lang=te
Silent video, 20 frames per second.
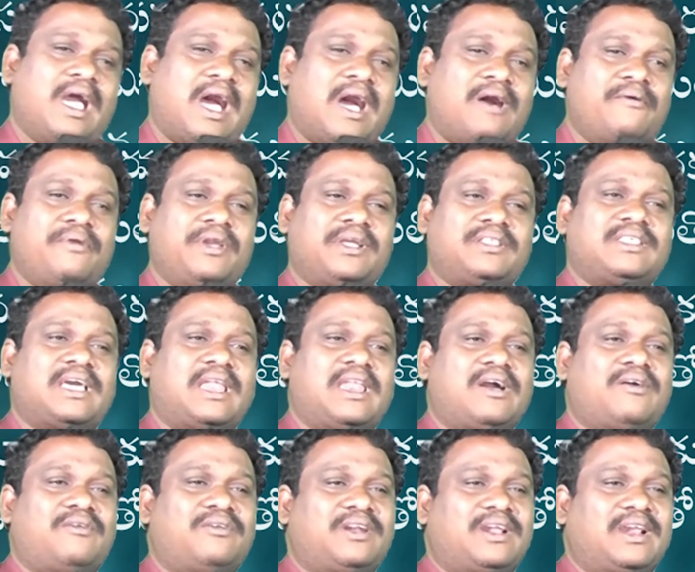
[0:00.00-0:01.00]
ఆ వ్యక్తి ఎలా
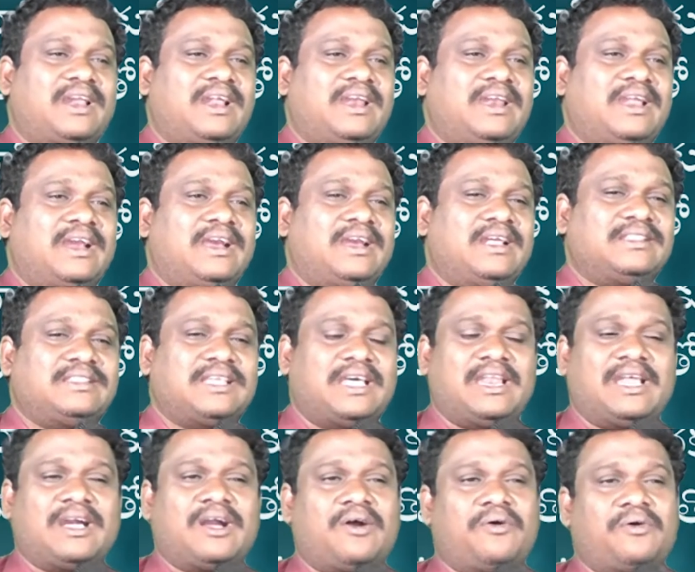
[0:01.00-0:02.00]
ఉంటాడండి అంటే తెల్లగా